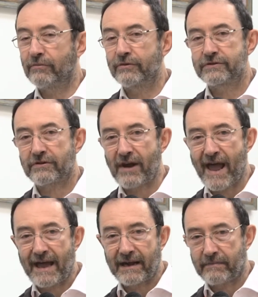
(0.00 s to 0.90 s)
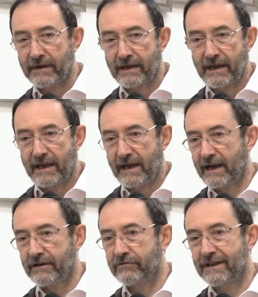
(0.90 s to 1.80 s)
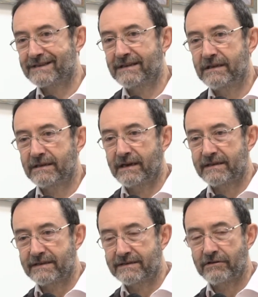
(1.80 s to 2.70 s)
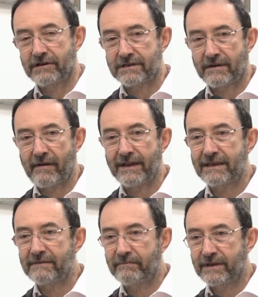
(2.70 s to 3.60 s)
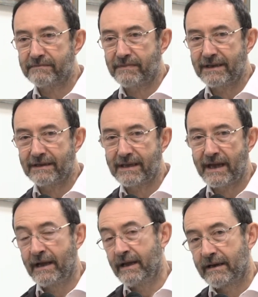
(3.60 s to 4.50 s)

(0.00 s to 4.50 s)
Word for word: muscolare perché hanno una sedentarizzazione estremamente spinta,